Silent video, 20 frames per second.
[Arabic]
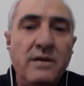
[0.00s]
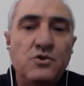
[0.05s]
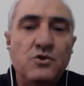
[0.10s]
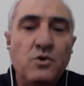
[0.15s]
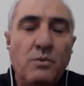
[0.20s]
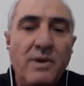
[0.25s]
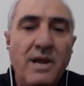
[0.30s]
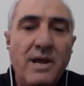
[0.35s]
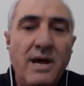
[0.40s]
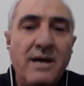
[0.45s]

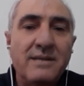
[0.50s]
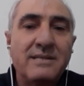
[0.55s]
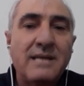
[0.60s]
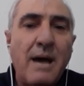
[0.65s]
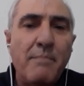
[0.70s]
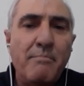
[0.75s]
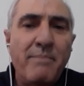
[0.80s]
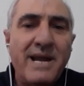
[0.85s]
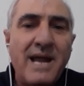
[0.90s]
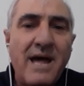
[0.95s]
جنبلاط
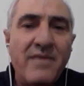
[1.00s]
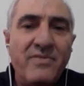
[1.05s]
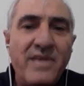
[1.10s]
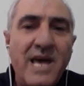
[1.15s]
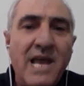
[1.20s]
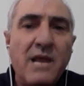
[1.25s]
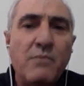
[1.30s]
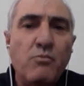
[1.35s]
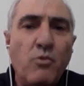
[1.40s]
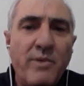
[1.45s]
عبر عن
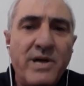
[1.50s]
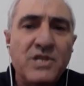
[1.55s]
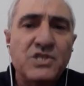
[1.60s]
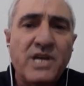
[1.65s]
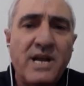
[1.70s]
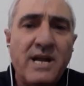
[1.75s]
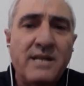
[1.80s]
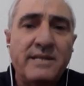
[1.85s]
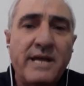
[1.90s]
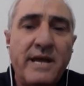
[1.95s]
ذلك
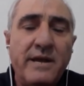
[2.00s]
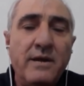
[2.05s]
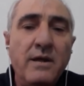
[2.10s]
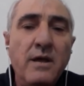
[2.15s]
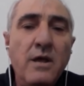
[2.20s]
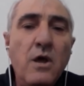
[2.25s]
مباشره